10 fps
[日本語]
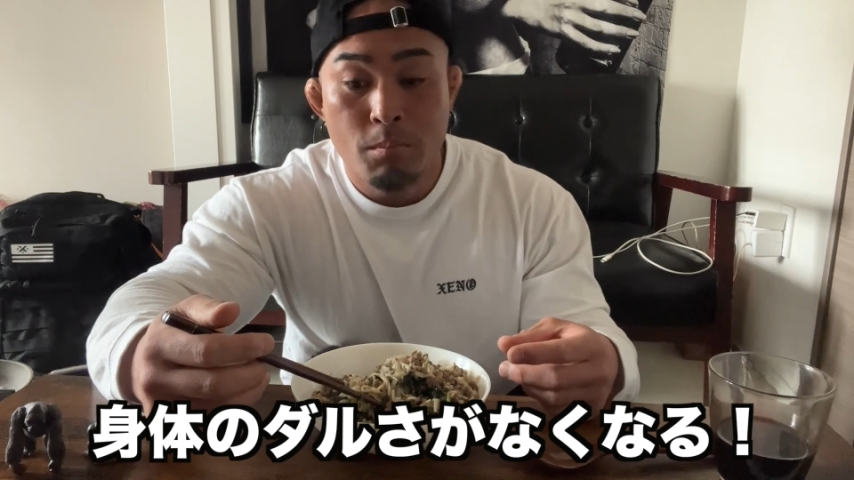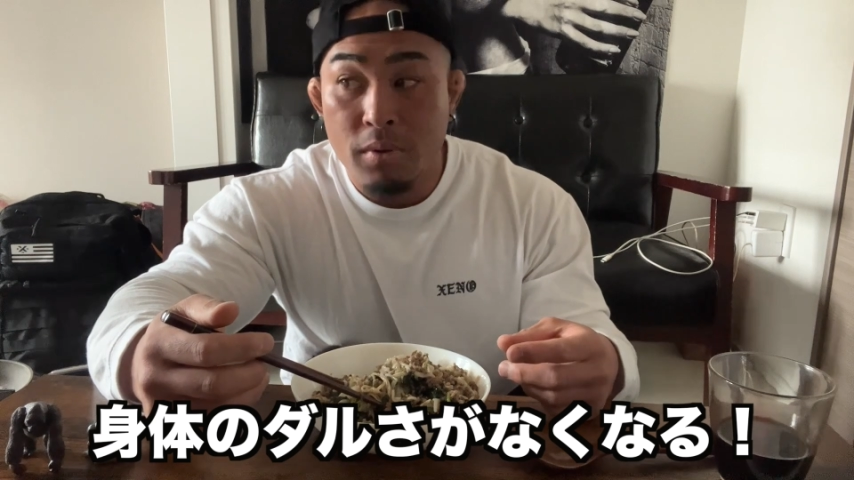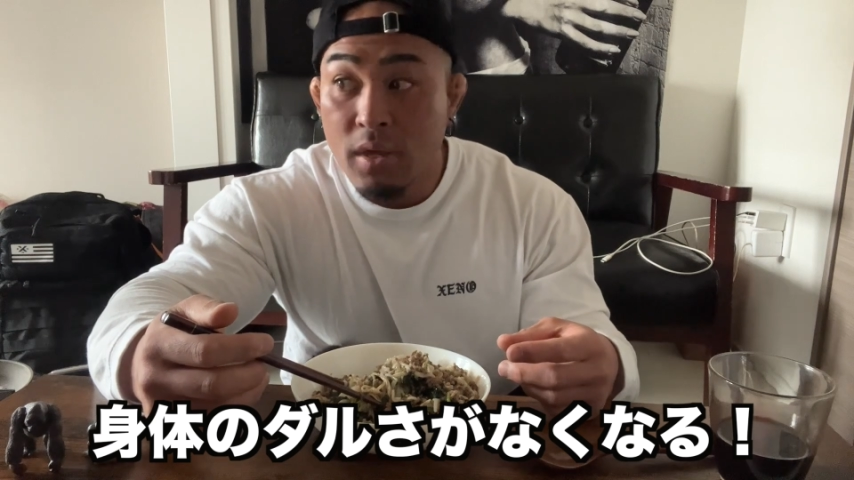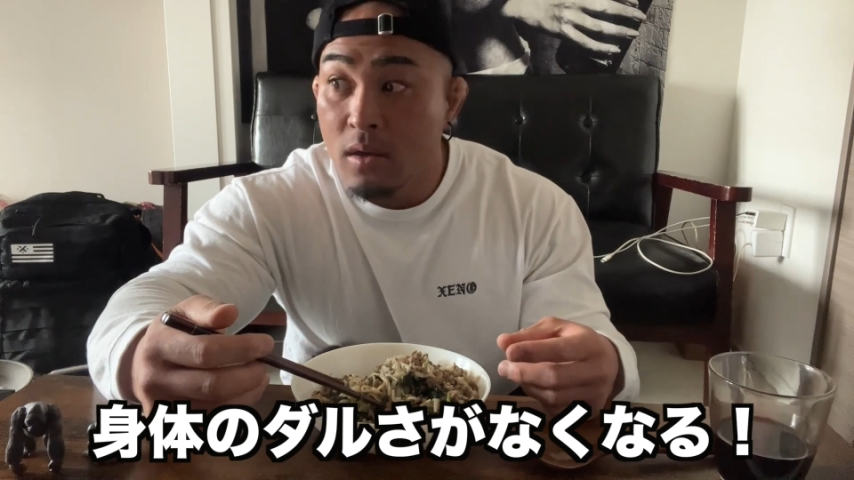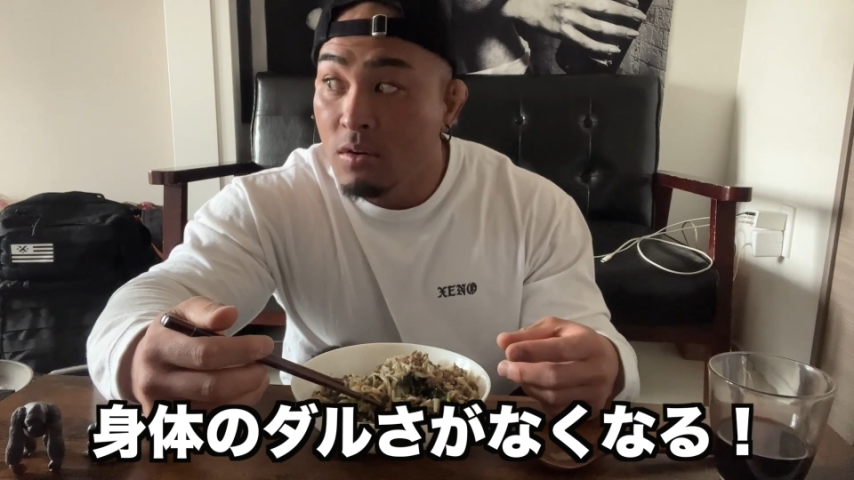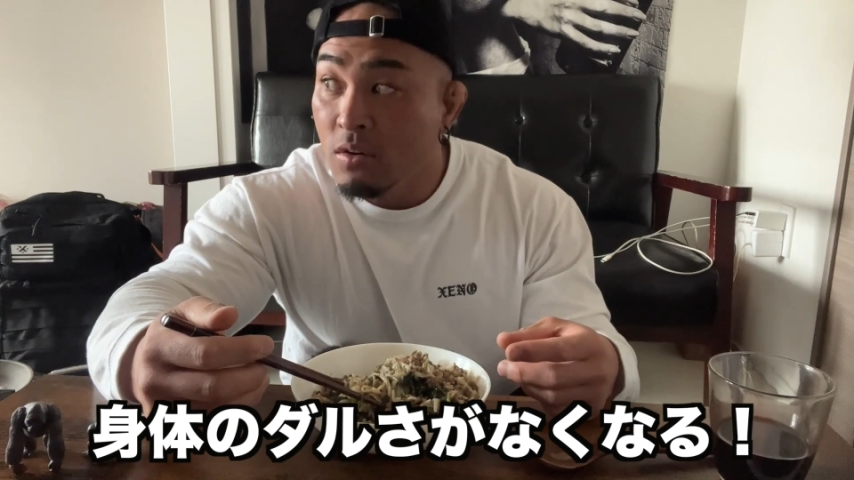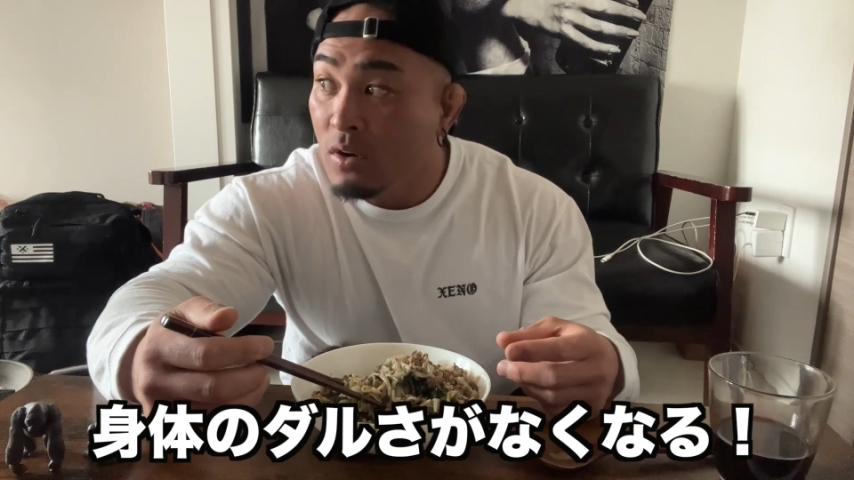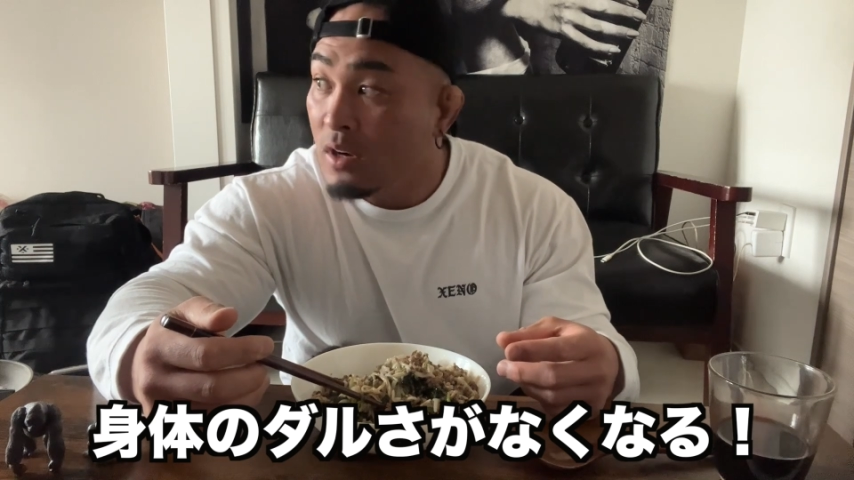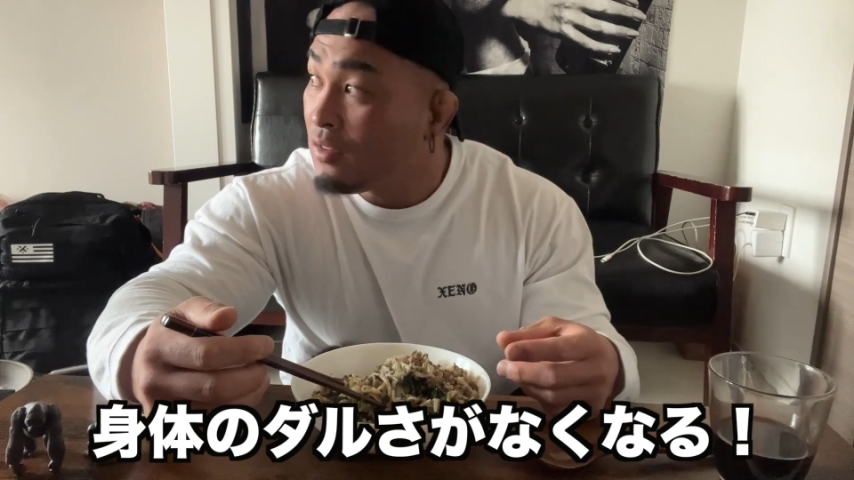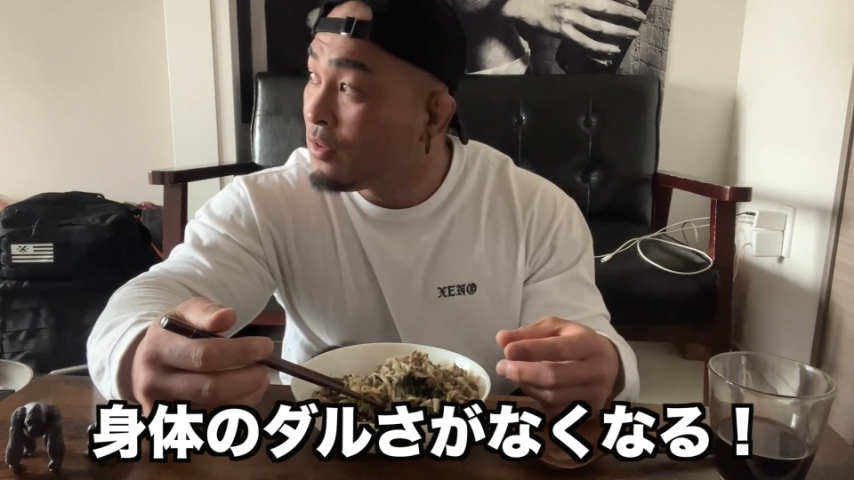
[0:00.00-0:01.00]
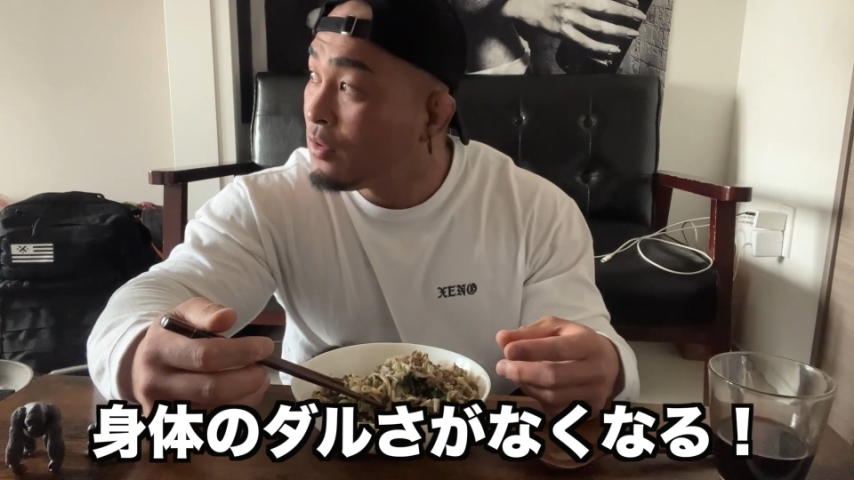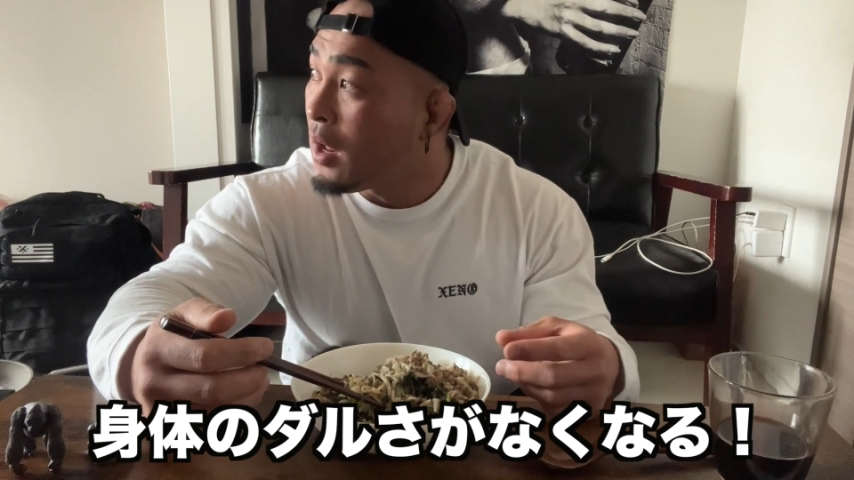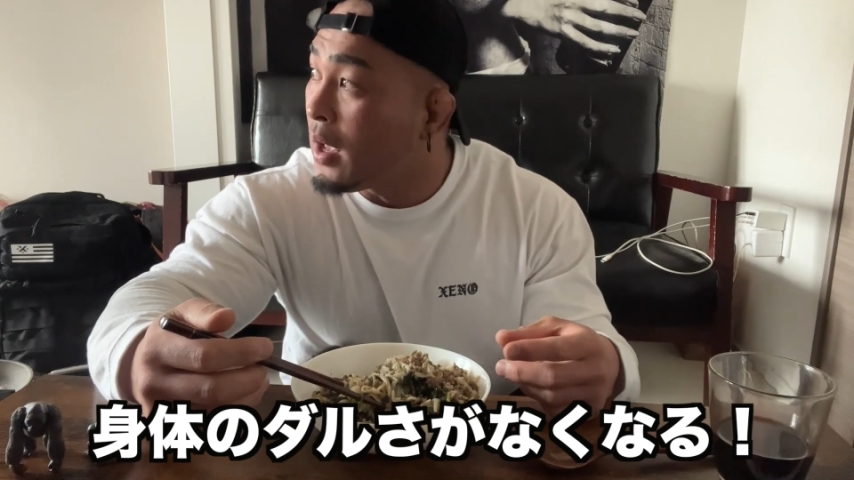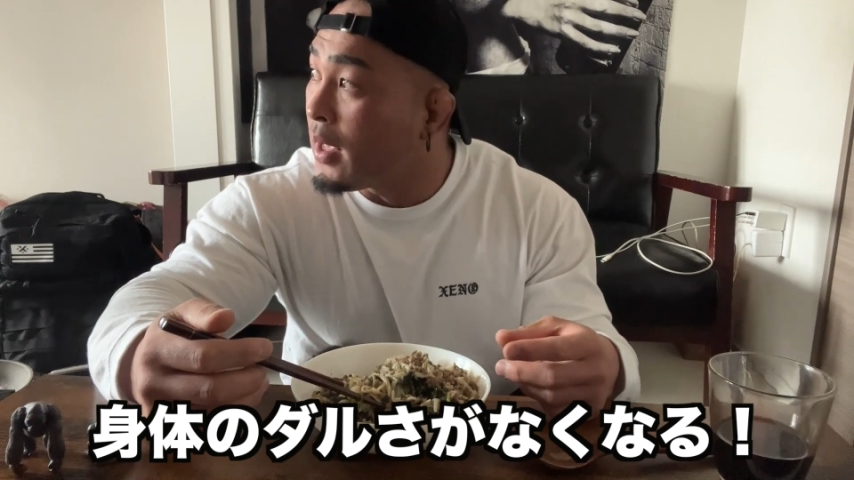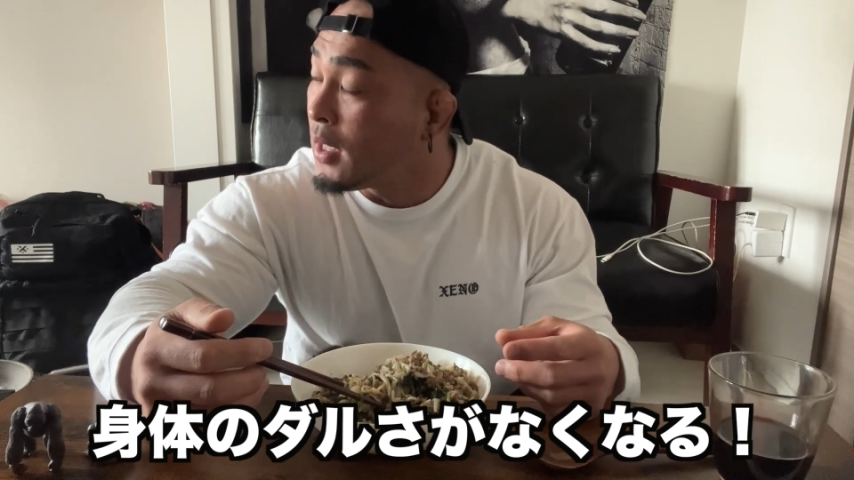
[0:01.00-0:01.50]
びっくりするぐ
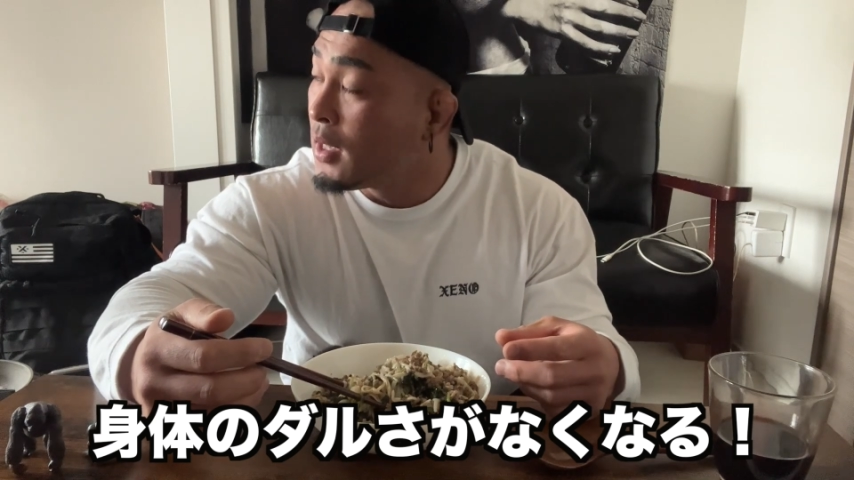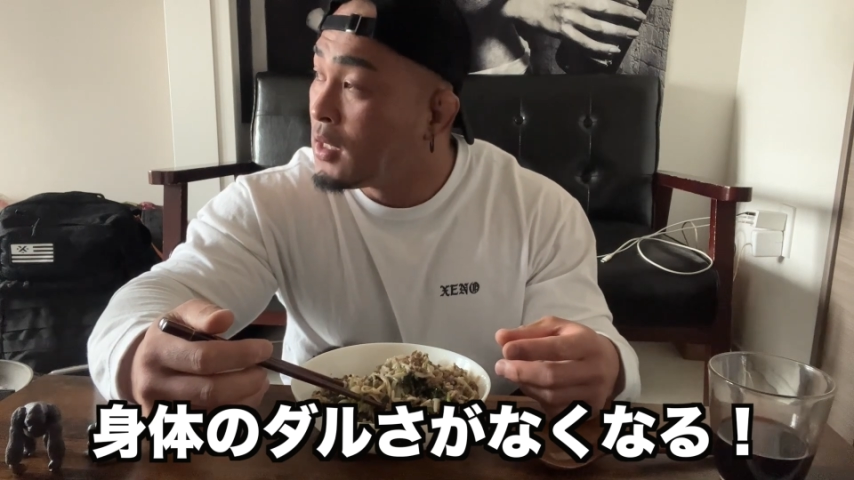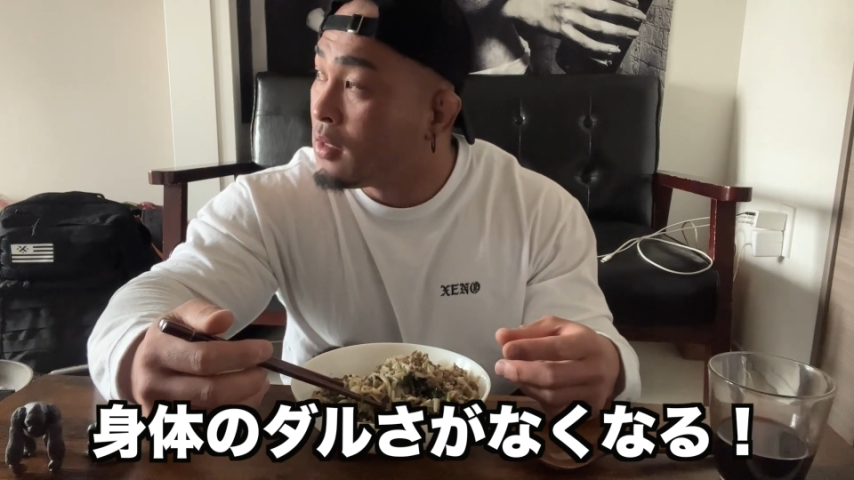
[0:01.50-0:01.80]
らい、